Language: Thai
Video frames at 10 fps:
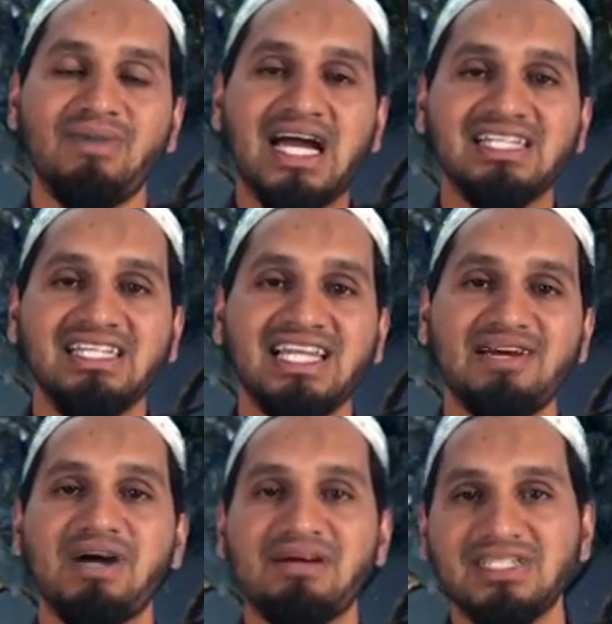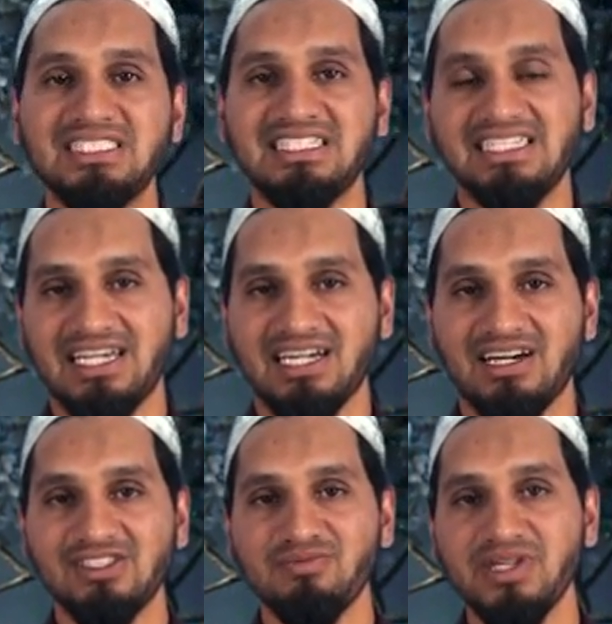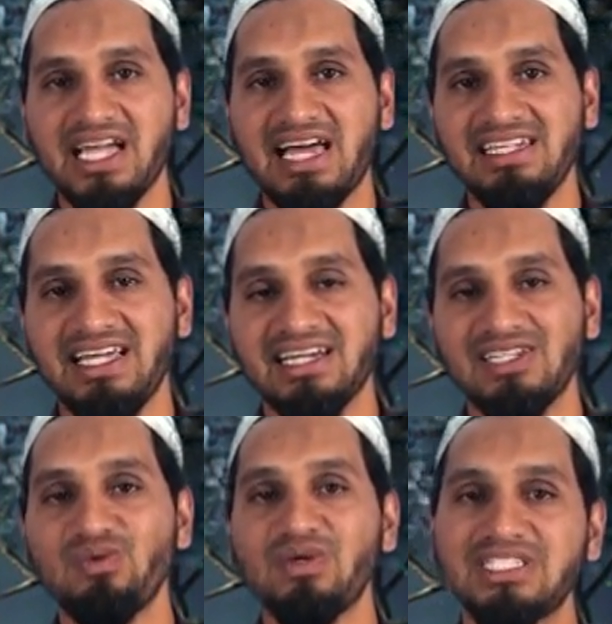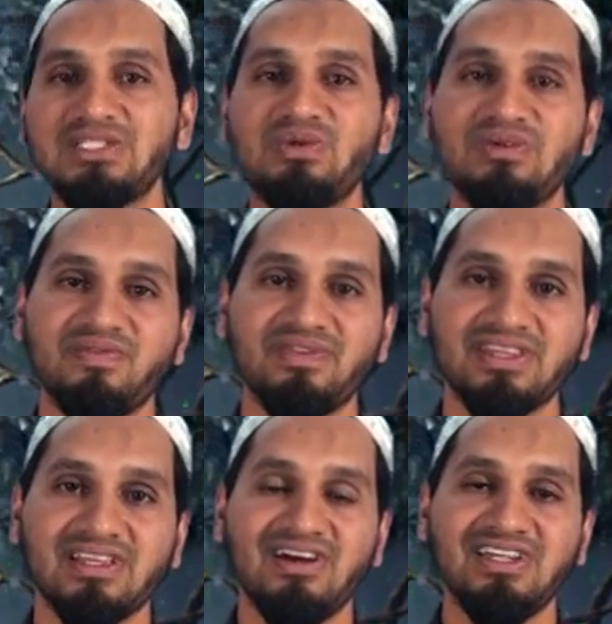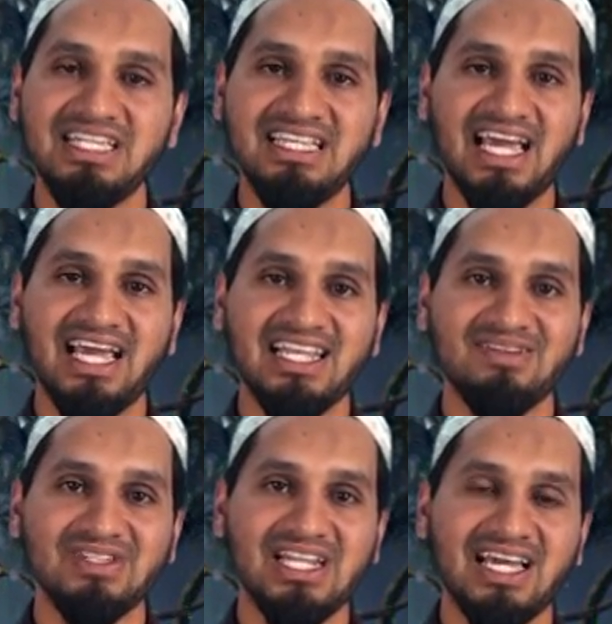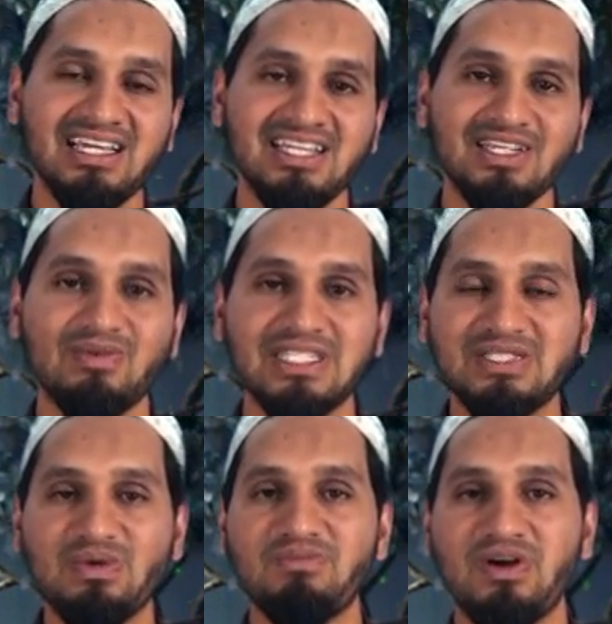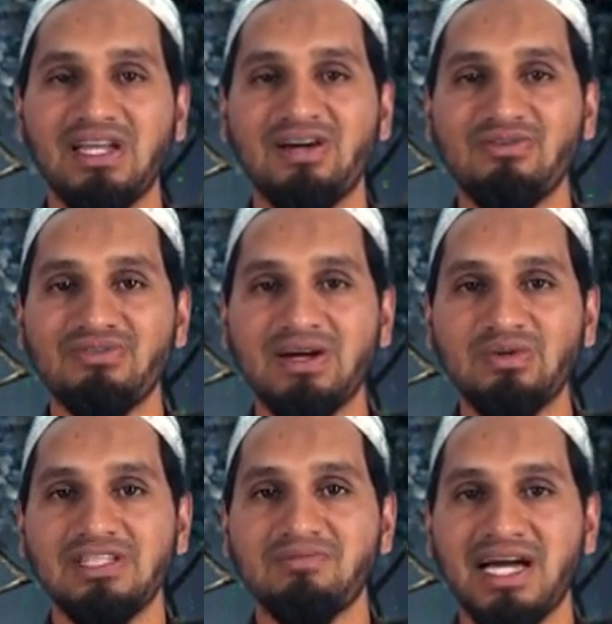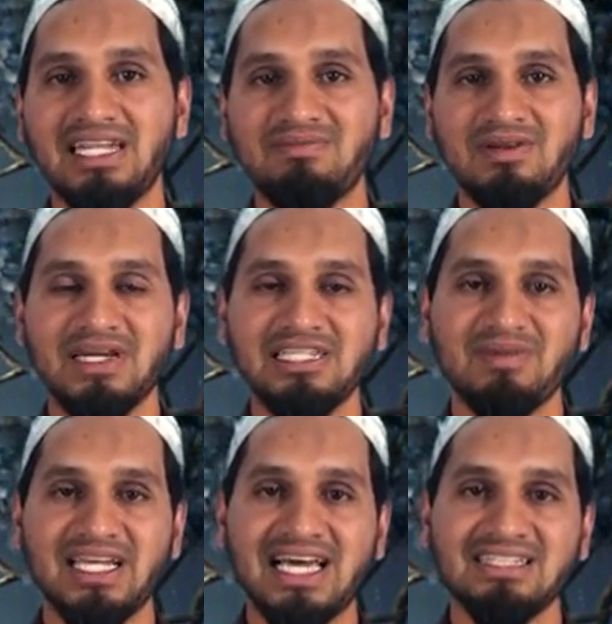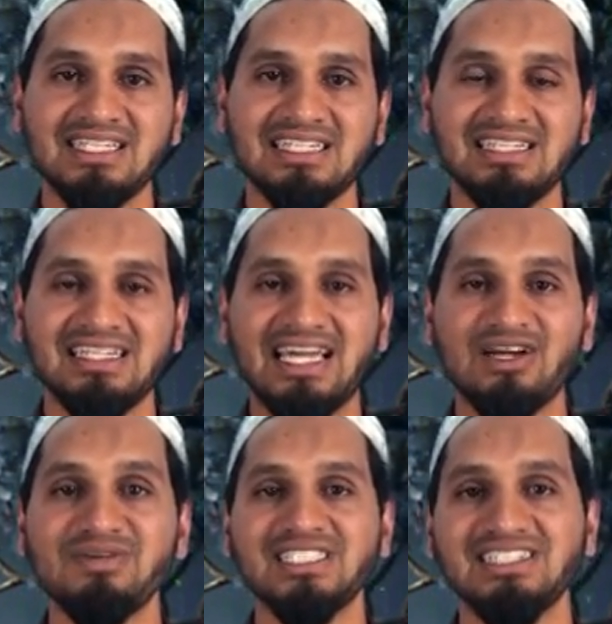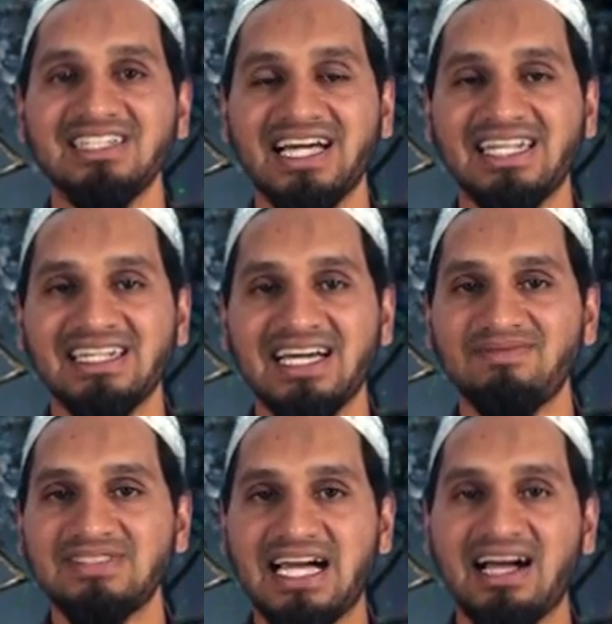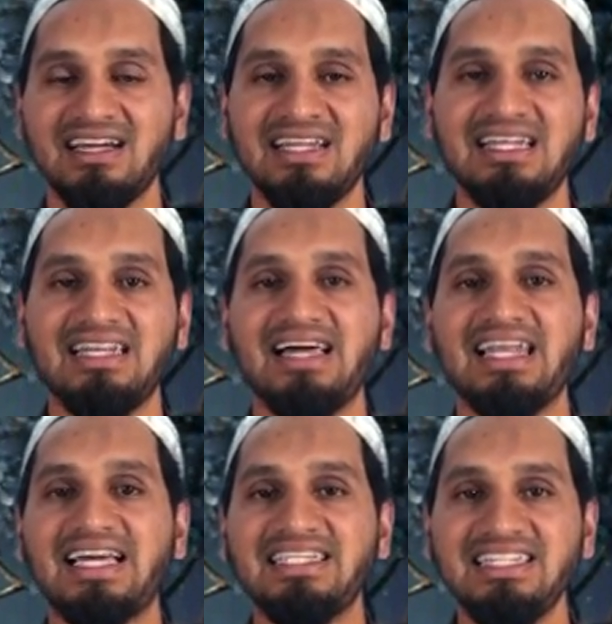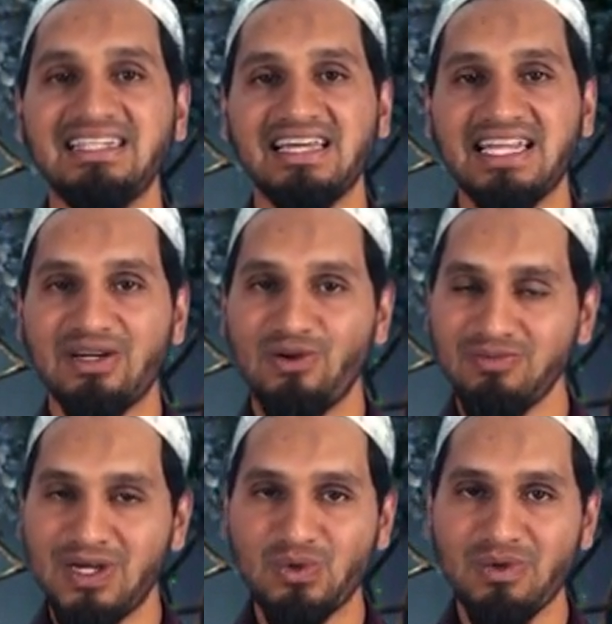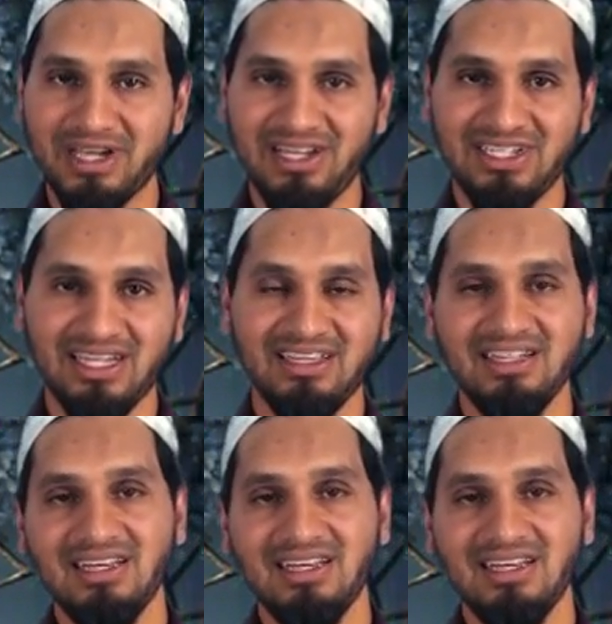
บางทีนะบางมัสยิดเนี่ยเขาจะมีการเลี้ยงกันทุกวันศุกร์ก็ดีนะฮะทำดีละวันศุกร์พอเราฟังคุตบ้าทำอามันอิบาดาเสร็จไหนๆก็มาเจอกันนะครับจากหลายๆ ที่หลายๆ คนมารวมกันแล้วเนี่ย